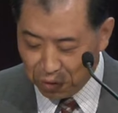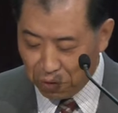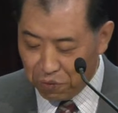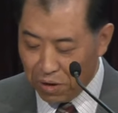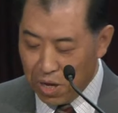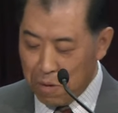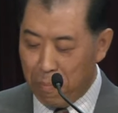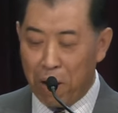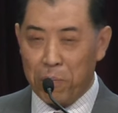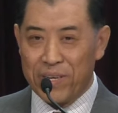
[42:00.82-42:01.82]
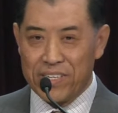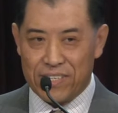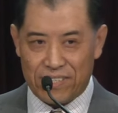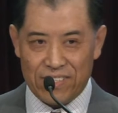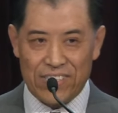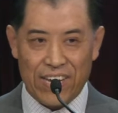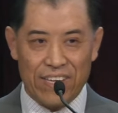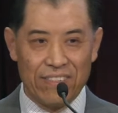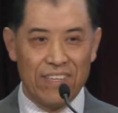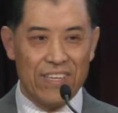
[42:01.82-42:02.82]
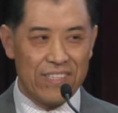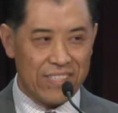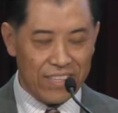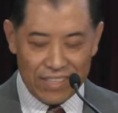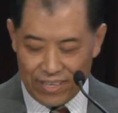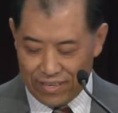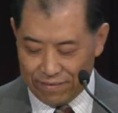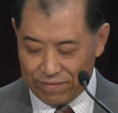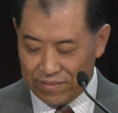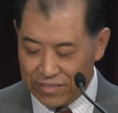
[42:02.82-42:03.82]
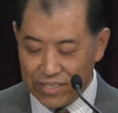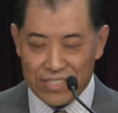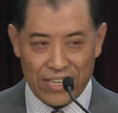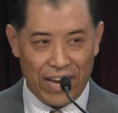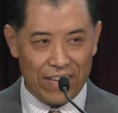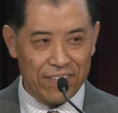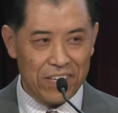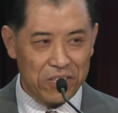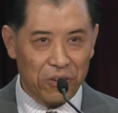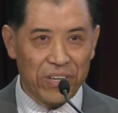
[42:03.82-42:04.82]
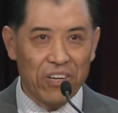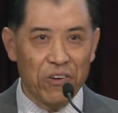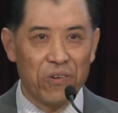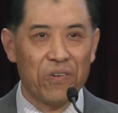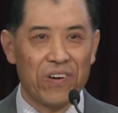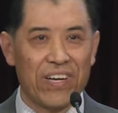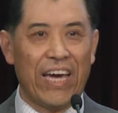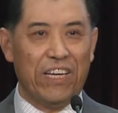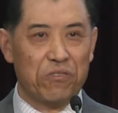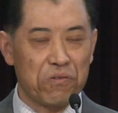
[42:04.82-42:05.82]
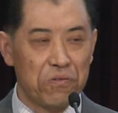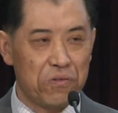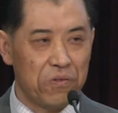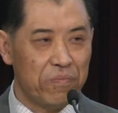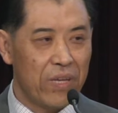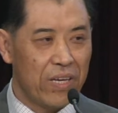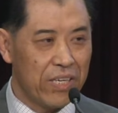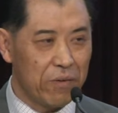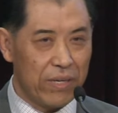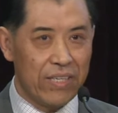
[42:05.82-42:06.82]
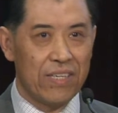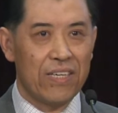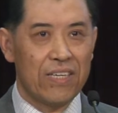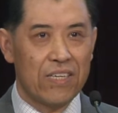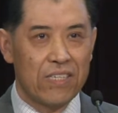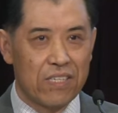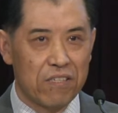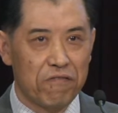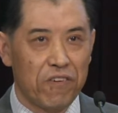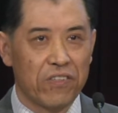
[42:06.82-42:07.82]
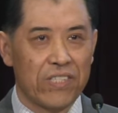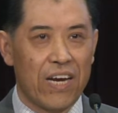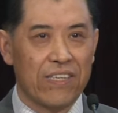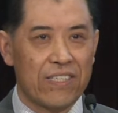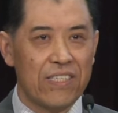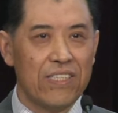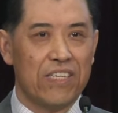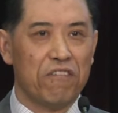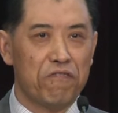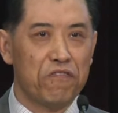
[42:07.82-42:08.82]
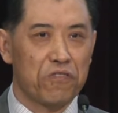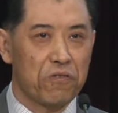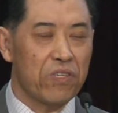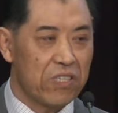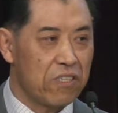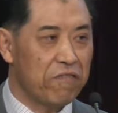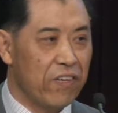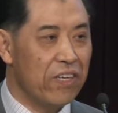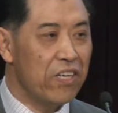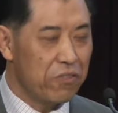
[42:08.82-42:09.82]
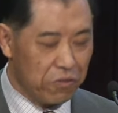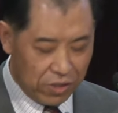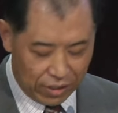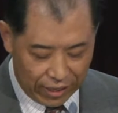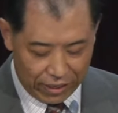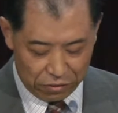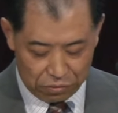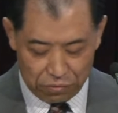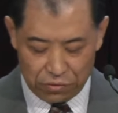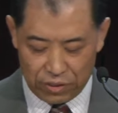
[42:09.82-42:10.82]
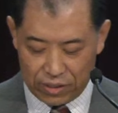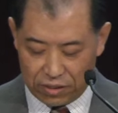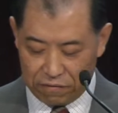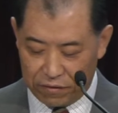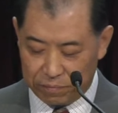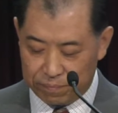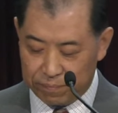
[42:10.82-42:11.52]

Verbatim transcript: 工，把我们的时间、精力、金钱都能够给出去，因为侍奉这样辛勤付出的侍奉，就是给出去的侍奉。